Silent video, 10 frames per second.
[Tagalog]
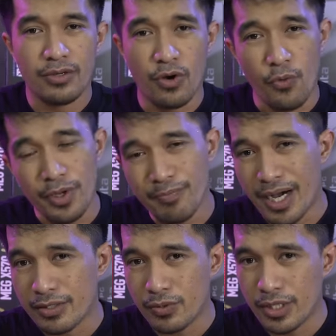Going
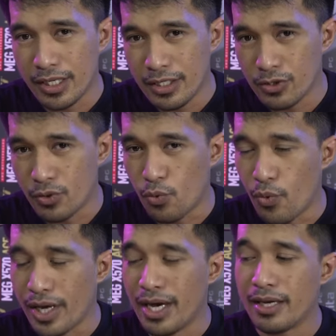back to the reason
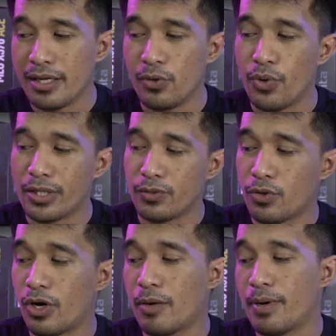why I really want to
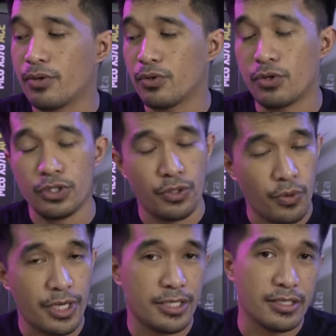talk about or
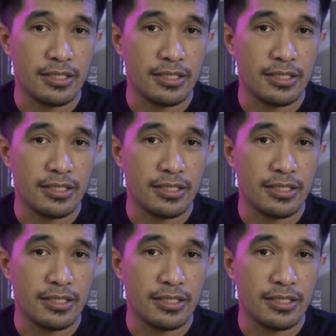showcase the